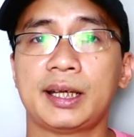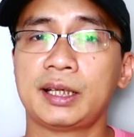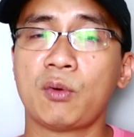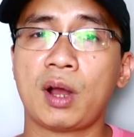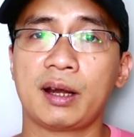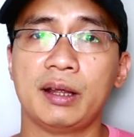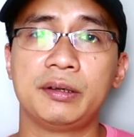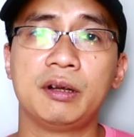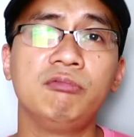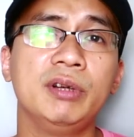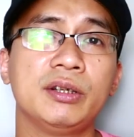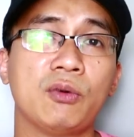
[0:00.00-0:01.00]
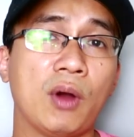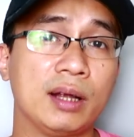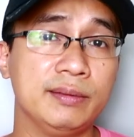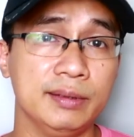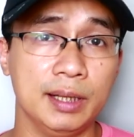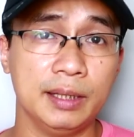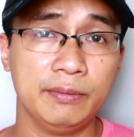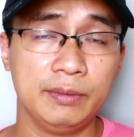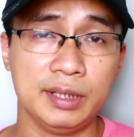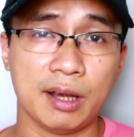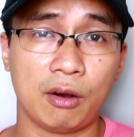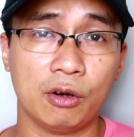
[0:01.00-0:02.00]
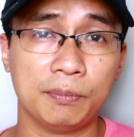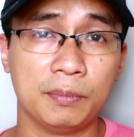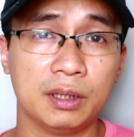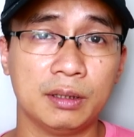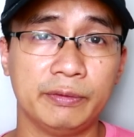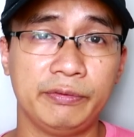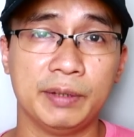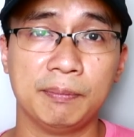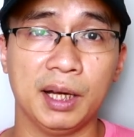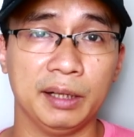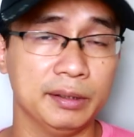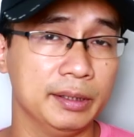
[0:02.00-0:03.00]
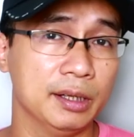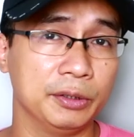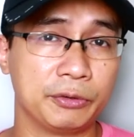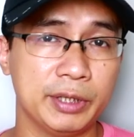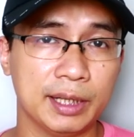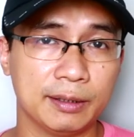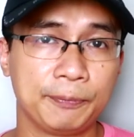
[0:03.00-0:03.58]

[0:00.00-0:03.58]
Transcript: hoa này không liên quan gì đến The Homer phiên bản đời đời kia